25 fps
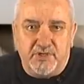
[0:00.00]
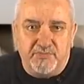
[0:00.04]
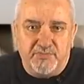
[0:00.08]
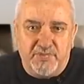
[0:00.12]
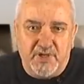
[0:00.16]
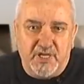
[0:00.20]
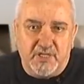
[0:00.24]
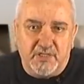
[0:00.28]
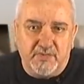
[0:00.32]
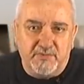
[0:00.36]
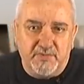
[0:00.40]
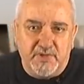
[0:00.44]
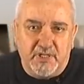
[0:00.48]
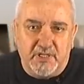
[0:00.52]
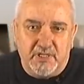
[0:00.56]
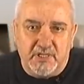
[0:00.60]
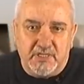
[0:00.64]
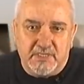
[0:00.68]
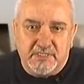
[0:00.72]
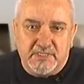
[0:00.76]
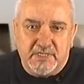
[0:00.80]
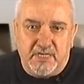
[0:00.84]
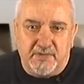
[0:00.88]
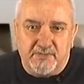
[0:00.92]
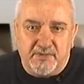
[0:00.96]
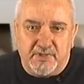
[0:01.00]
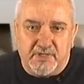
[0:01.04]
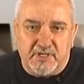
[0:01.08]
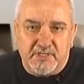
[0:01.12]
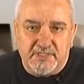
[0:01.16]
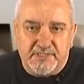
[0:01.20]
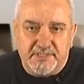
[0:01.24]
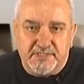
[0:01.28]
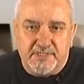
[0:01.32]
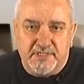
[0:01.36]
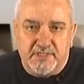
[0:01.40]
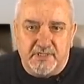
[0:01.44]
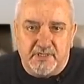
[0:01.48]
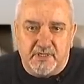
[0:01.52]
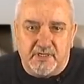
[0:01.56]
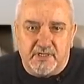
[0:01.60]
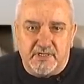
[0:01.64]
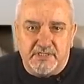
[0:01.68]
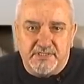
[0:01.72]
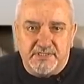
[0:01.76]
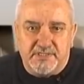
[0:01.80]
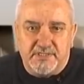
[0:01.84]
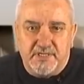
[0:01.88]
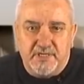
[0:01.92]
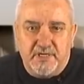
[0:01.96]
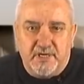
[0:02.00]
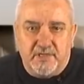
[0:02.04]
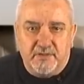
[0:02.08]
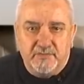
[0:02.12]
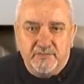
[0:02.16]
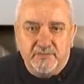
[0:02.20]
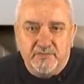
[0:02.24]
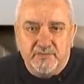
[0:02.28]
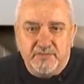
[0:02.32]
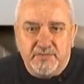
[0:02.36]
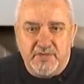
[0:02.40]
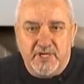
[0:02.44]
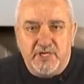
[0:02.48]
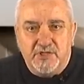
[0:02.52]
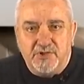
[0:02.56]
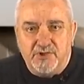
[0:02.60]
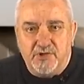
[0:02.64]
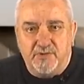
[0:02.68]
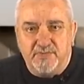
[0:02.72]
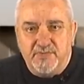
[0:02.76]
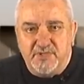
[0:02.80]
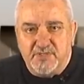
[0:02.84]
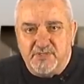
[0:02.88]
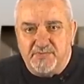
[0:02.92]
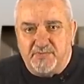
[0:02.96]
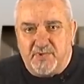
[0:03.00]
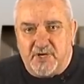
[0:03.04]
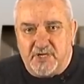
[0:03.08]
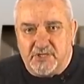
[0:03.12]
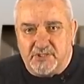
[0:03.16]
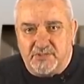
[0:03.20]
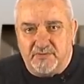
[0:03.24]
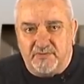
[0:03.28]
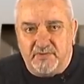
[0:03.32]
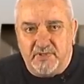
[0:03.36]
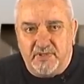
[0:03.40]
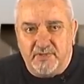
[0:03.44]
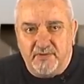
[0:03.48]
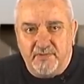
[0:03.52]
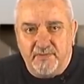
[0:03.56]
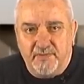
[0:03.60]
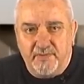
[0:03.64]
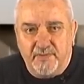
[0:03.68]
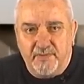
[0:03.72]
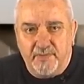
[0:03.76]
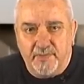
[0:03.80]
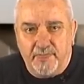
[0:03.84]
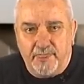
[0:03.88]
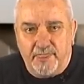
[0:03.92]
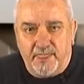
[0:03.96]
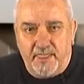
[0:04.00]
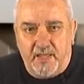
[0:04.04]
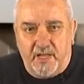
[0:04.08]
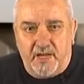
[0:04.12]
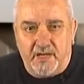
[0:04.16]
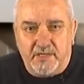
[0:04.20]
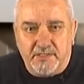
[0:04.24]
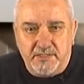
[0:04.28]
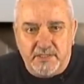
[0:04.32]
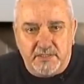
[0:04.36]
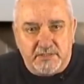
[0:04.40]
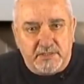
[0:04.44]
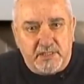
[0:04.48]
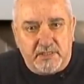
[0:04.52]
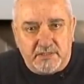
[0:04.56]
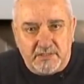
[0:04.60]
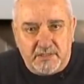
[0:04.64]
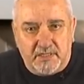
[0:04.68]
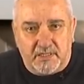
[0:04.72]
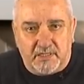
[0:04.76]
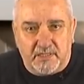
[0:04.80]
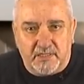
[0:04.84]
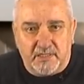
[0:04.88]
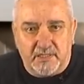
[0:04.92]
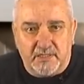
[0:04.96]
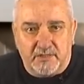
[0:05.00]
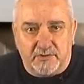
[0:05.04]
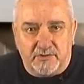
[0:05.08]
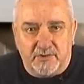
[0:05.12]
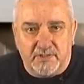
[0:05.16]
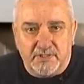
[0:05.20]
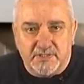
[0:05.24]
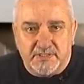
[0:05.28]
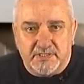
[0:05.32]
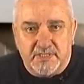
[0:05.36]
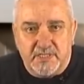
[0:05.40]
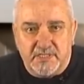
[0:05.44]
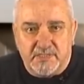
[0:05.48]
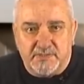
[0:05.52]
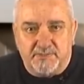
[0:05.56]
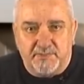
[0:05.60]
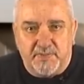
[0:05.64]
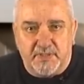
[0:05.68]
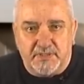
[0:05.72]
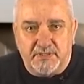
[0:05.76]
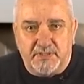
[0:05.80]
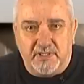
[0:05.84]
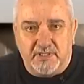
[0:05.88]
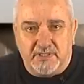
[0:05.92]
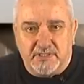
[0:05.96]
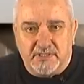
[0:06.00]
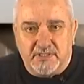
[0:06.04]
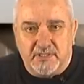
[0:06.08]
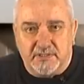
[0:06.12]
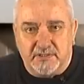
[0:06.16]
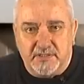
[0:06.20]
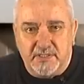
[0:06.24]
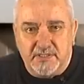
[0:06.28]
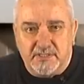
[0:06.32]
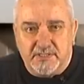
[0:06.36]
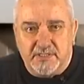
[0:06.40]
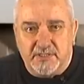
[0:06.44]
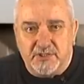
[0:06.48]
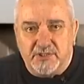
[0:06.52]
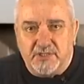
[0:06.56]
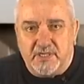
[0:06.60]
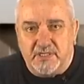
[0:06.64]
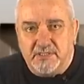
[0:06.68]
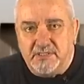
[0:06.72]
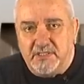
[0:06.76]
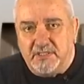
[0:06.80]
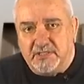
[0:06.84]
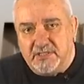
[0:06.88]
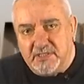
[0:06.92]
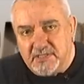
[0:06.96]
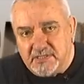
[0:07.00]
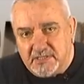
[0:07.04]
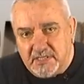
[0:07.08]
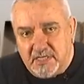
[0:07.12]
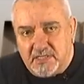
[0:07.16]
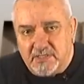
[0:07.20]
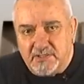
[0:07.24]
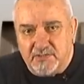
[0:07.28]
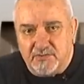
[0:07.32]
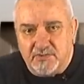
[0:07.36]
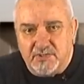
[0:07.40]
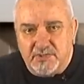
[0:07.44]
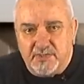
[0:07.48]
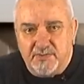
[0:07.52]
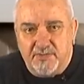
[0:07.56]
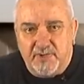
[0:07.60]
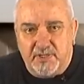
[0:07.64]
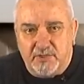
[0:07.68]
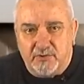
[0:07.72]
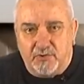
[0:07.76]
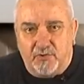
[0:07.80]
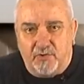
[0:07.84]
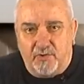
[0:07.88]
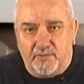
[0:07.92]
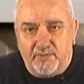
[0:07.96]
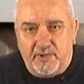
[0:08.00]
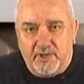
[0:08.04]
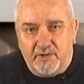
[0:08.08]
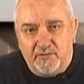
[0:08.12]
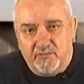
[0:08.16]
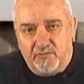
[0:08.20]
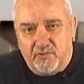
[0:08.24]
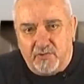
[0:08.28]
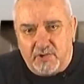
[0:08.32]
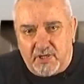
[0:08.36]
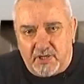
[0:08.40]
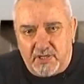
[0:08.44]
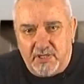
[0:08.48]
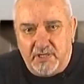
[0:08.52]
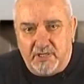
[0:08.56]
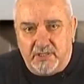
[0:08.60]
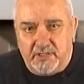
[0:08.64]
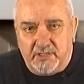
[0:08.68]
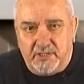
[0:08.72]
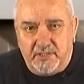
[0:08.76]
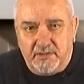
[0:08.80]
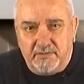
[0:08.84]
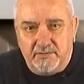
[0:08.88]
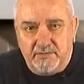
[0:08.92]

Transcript: пьяными голосами «Россия, Россия!» ни о чем не спрашивала. А они, татары, которых здесь по 300 тысяч, хотят остаться у себя дома, в Украине.